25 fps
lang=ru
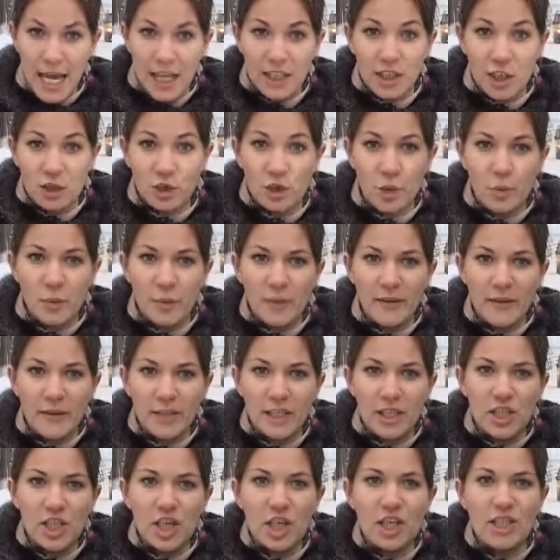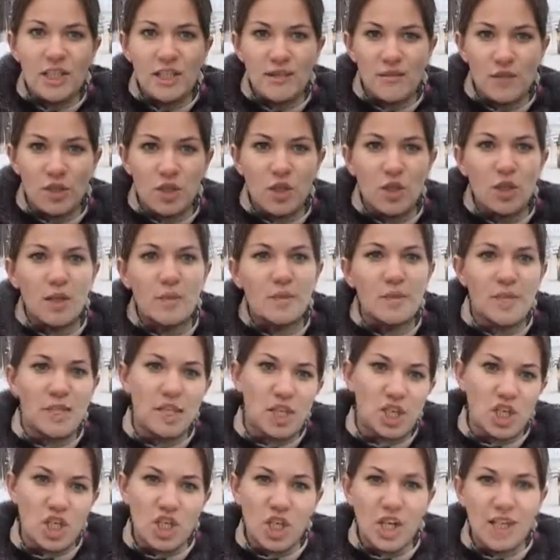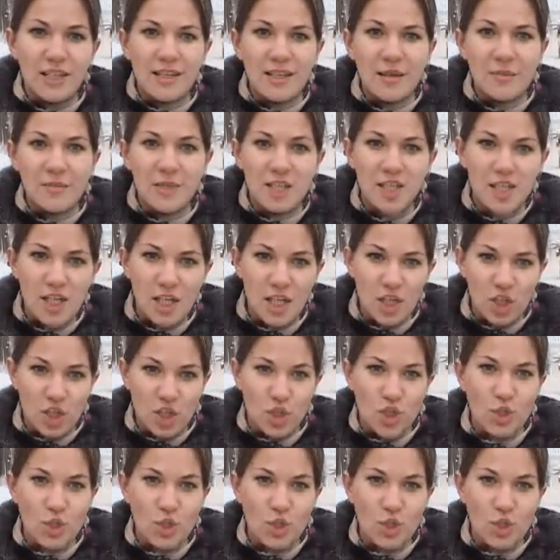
Это топливо отличается высоким содержанием серы,